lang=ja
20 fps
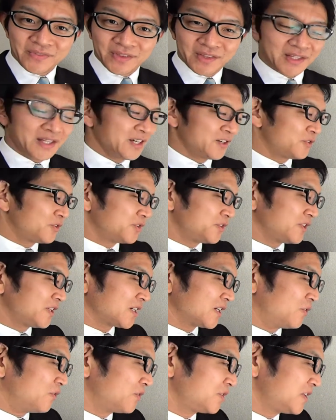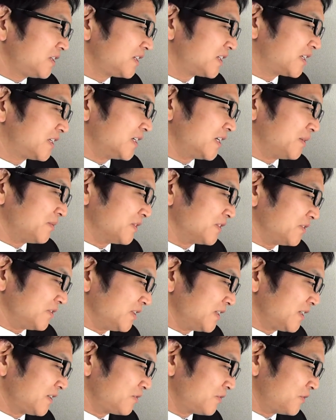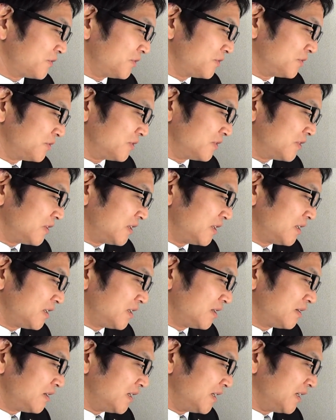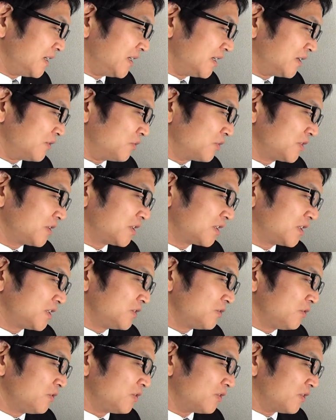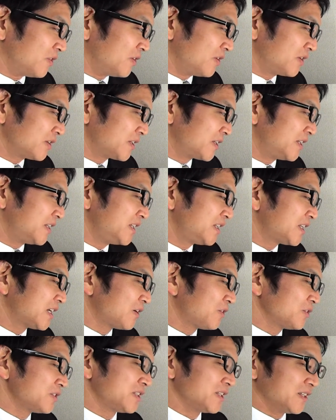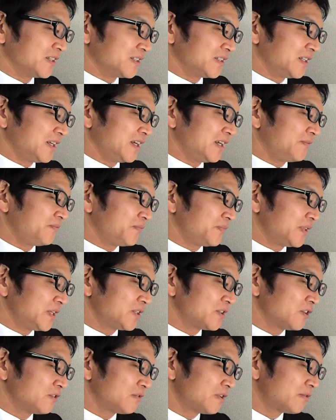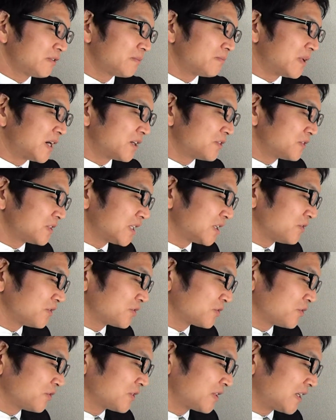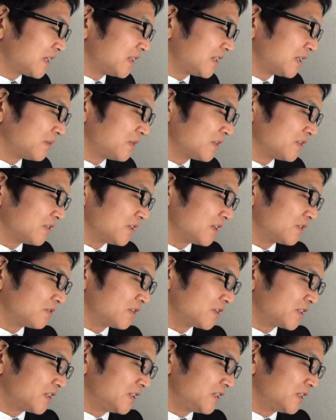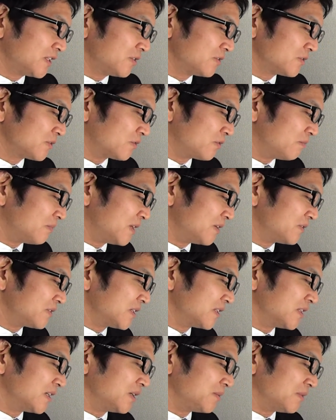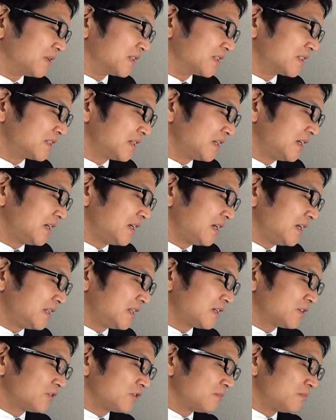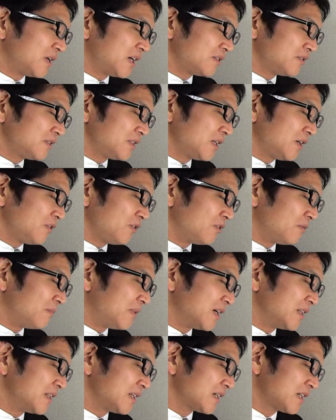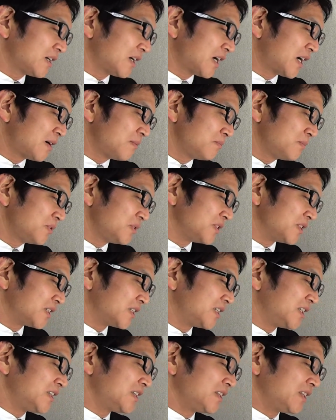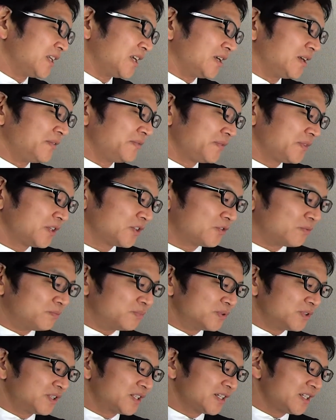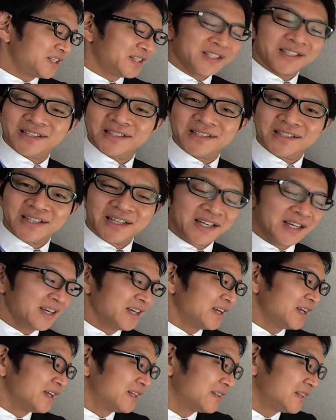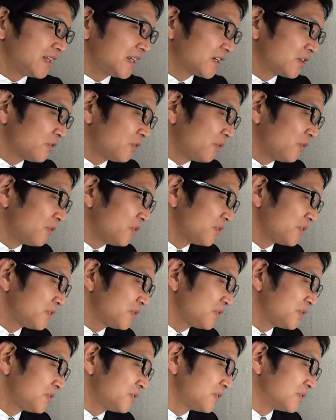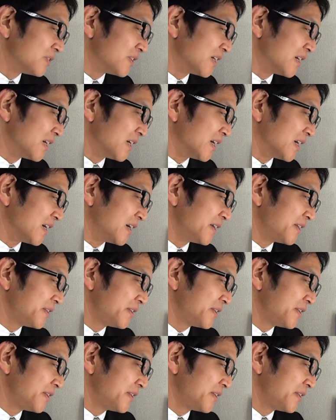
で、こういうなんか大きい木ありますよね。こういう、えー、大きい木を切り倒してですね。で、そのまま丸太の状態になりますよね。これ切り倒すとこう丸太になります。で、この丸太を真ん中半分に切って、こうぶった切ってですね。で、こういう風な、